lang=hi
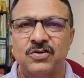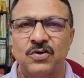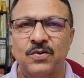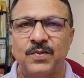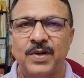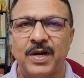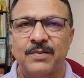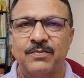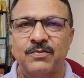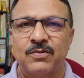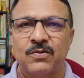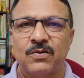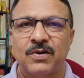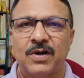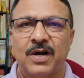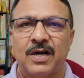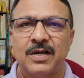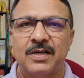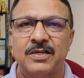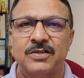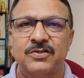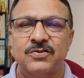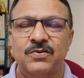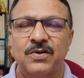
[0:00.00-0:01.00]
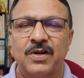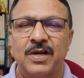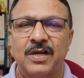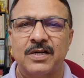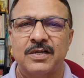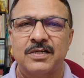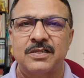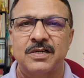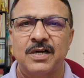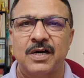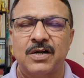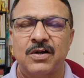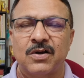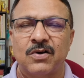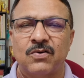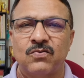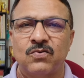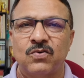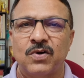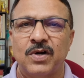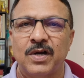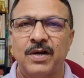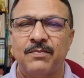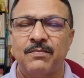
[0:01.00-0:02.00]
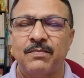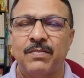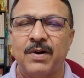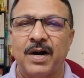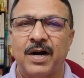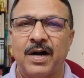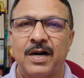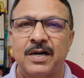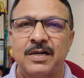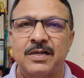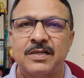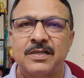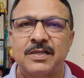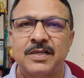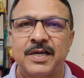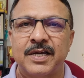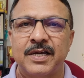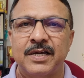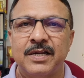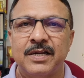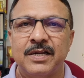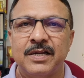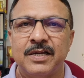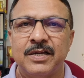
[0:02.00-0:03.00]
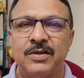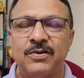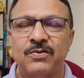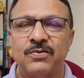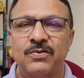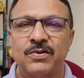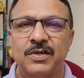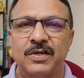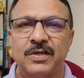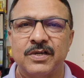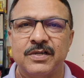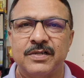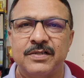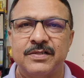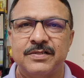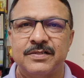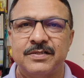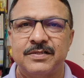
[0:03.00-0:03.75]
आज जो मैं आपको कहानी सुनाने जा रहा हूं वो है भारत के नीरो की